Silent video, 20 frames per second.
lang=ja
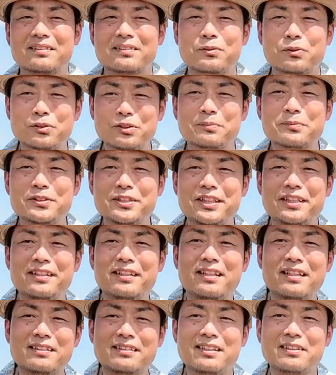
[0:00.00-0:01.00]
子供に非
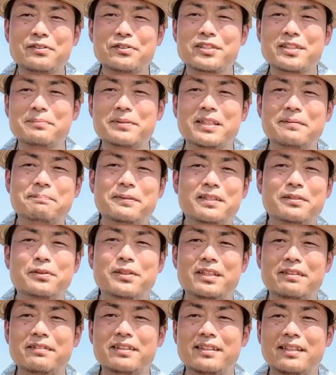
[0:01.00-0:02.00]
があったとしても、やっぱり
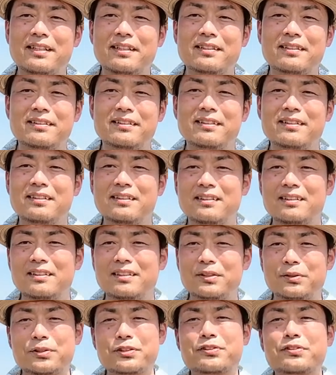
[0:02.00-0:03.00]
親はね、
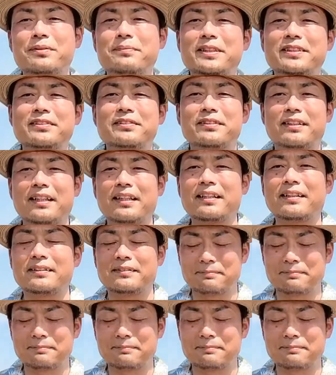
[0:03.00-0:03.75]
寄り添いますよね。